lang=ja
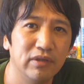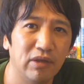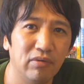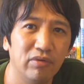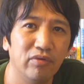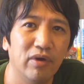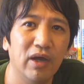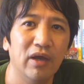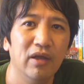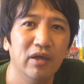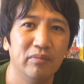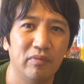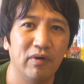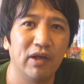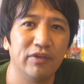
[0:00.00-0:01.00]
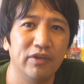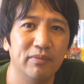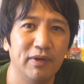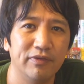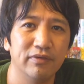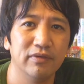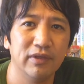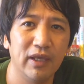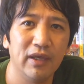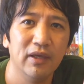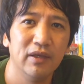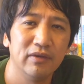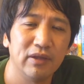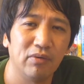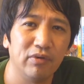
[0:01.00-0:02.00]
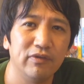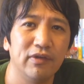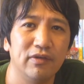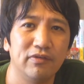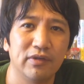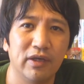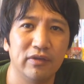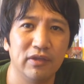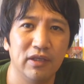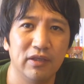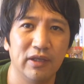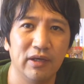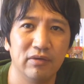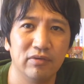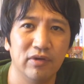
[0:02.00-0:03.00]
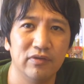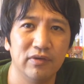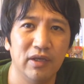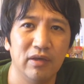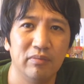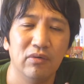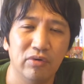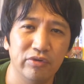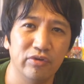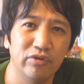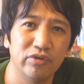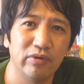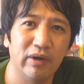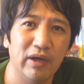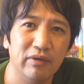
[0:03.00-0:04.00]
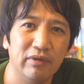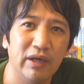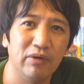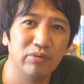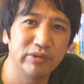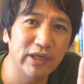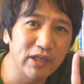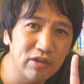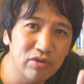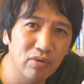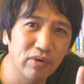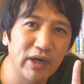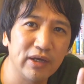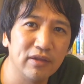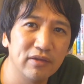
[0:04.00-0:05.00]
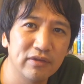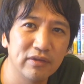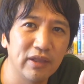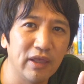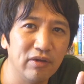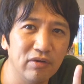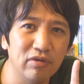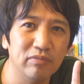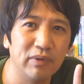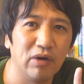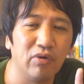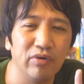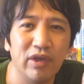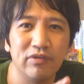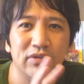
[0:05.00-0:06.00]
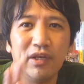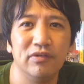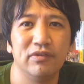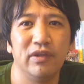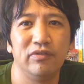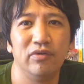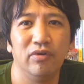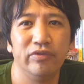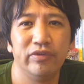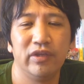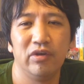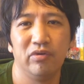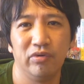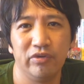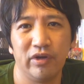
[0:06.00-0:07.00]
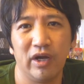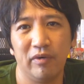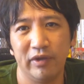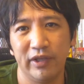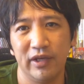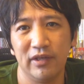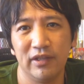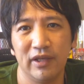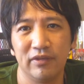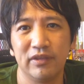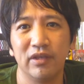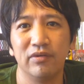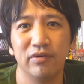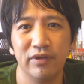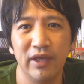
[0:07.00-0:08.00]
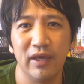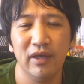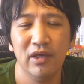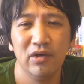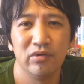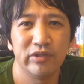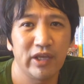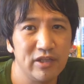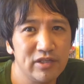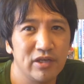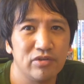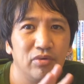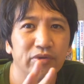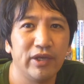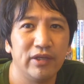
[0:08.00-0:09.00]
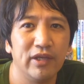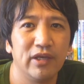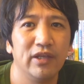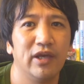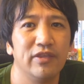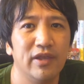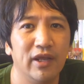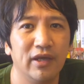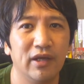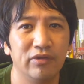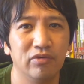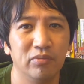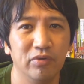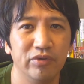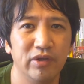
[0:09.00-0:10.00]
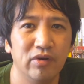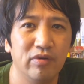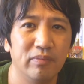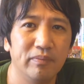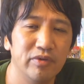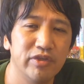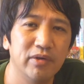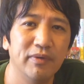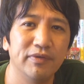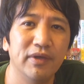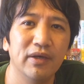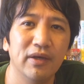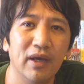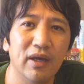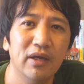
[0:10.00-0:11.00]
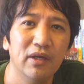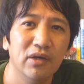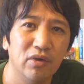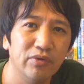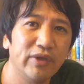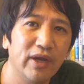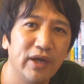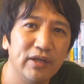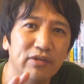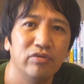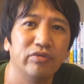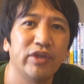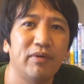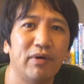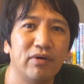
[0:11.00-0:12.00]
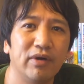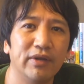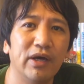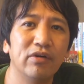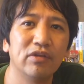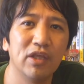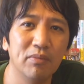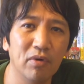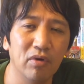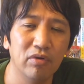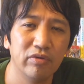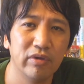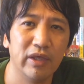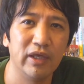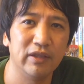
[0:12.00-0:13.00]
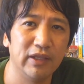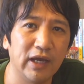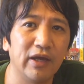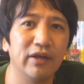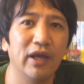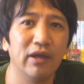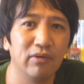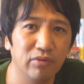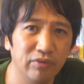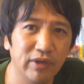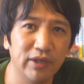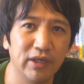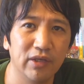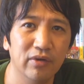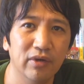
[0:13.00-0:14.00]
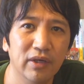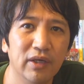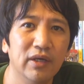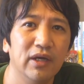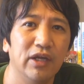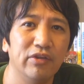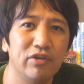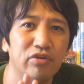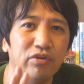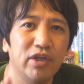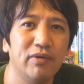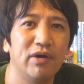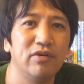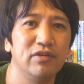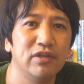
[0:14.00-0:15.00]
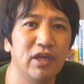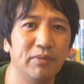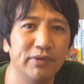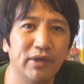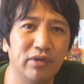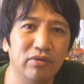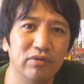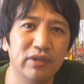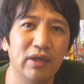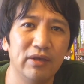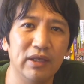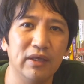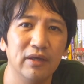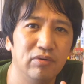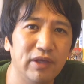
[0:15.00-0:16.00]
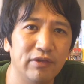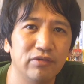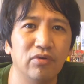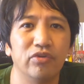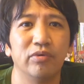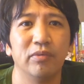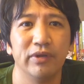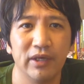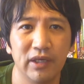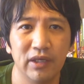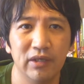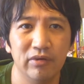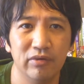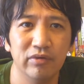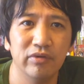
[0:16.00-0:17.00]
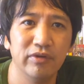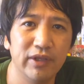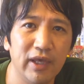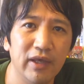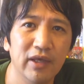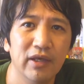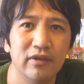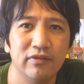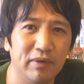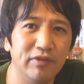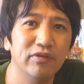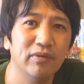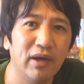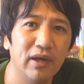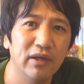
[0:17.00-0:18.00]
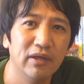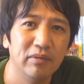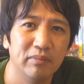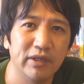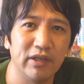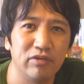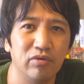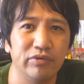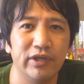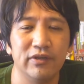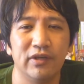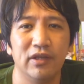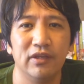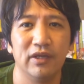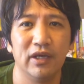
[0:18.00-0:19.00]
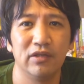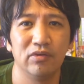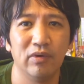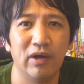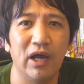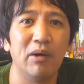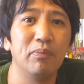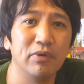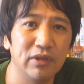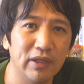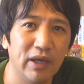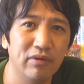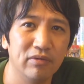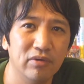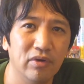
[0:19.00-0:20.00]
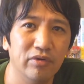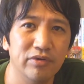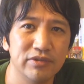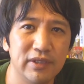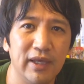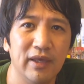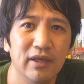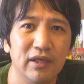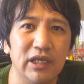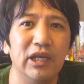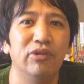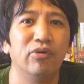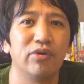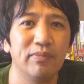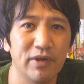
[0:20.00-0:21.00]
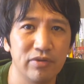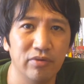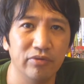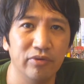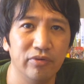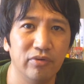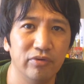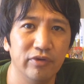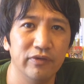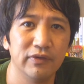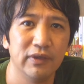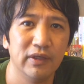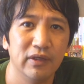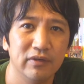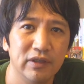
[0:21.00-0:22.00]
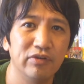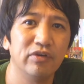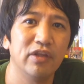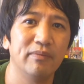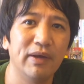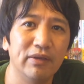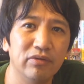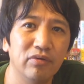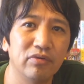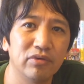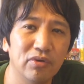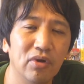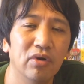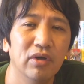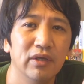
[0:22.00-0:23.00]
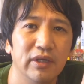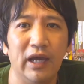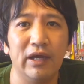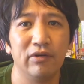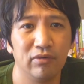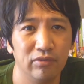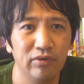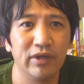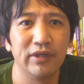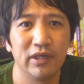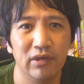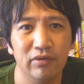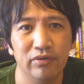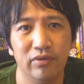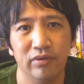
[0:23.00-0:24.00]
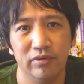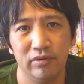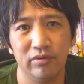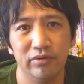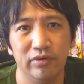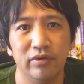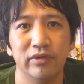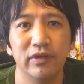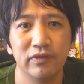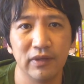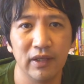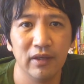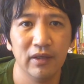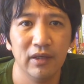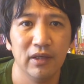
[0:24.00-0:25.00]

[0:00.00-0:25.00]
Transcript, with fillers: ていうことが分かってますんでこれぜひ使っていただくとですねほとんどの人は2人紹介っていう、まあ、こういう SNS ですよっていうことが話題になってるので2人しか招待できないんじゃないかと思ってるかもしれませんがお互いに招待枠がなくても中に入ることができるあと招待枠自体もさっき言ったように増やすこともできるのでまずはまだ招待されてない人はアプリダウンロードして入れておきましょうということですでそれで待っとくと入ることができるということですね